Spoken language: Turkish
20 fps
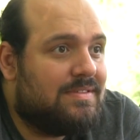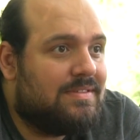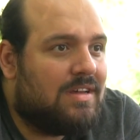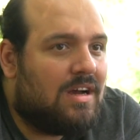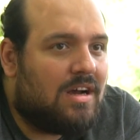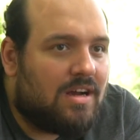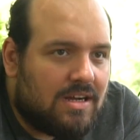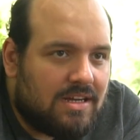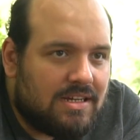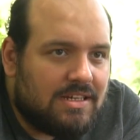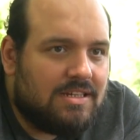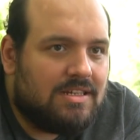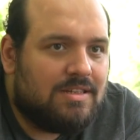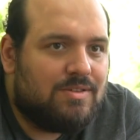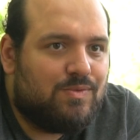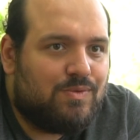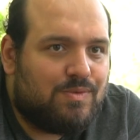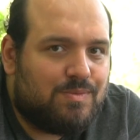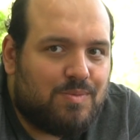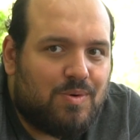daha
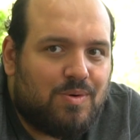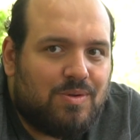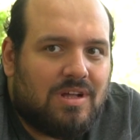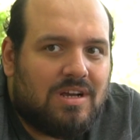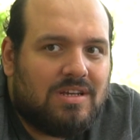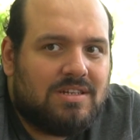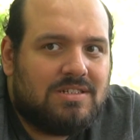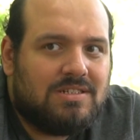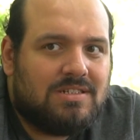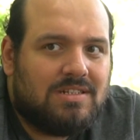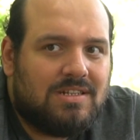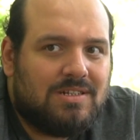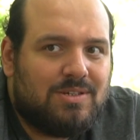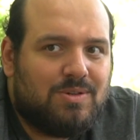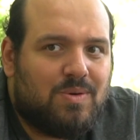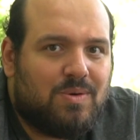iyi durumu olan kişileri